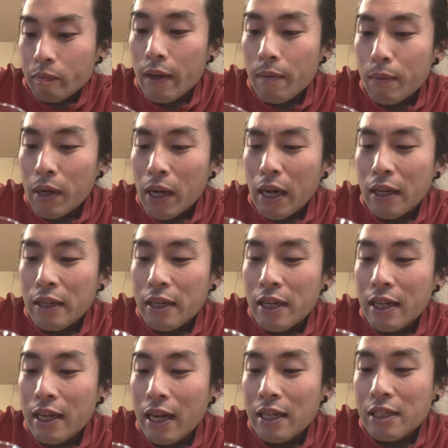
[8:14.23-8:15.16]
うんなんか
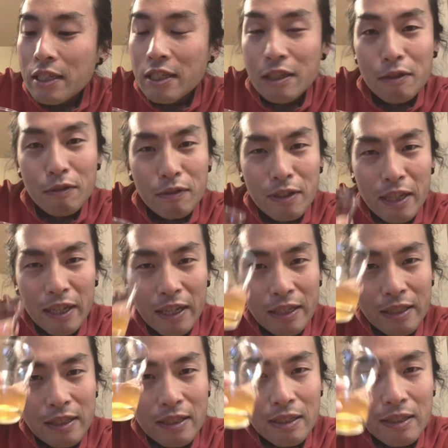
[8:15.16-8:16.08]
苦い汁って
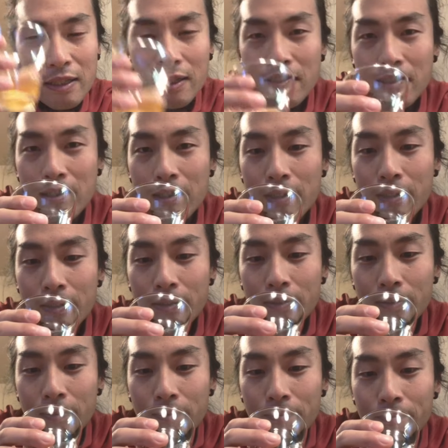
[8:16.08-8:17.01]
感じです、
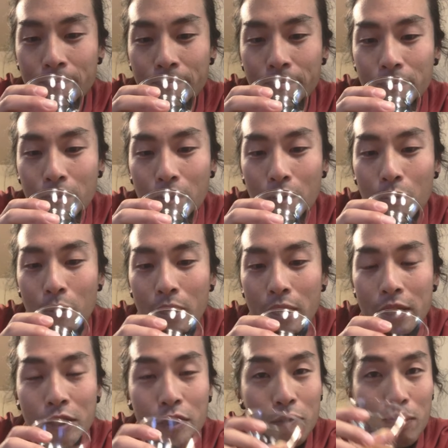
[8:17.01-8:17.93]
うん、この
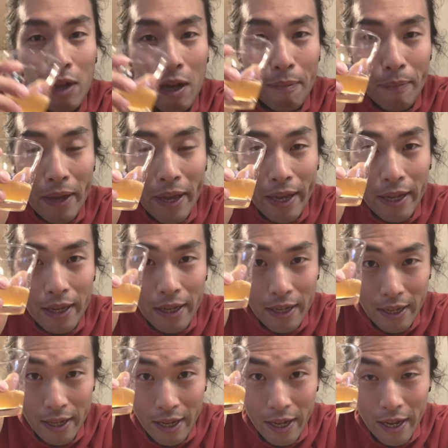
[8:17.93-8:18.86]
1週間目、
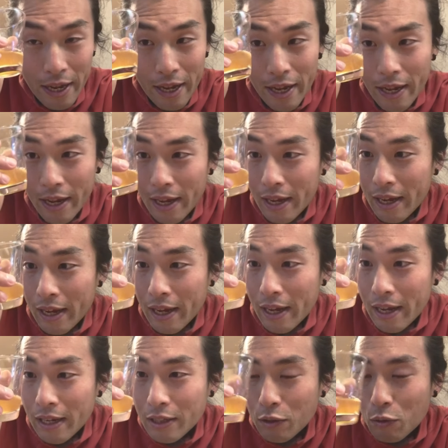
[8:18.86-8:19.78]

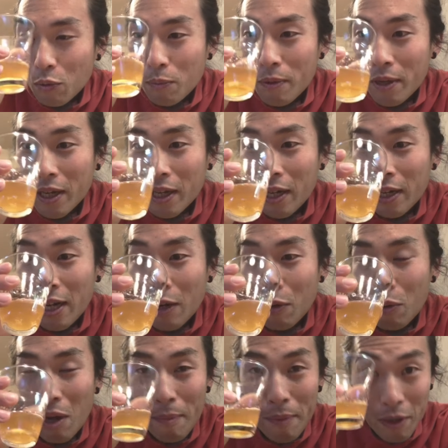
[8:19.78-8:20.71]
えー、仕込みから
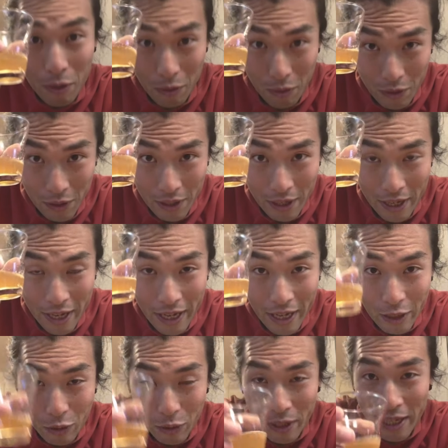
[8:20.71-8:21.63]
7日目の、
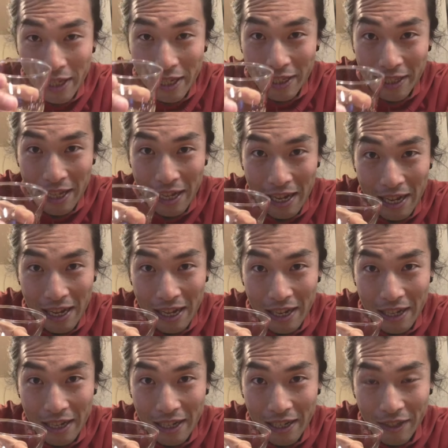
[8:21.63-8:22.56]
えー、状態でした
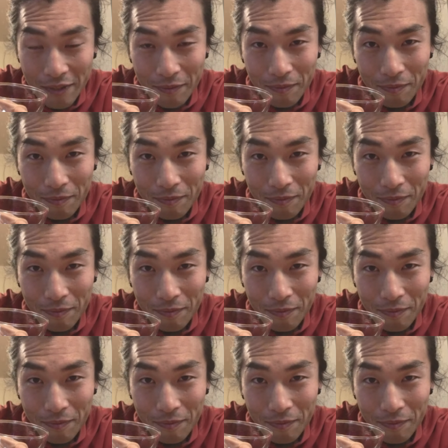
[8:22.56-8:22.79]
は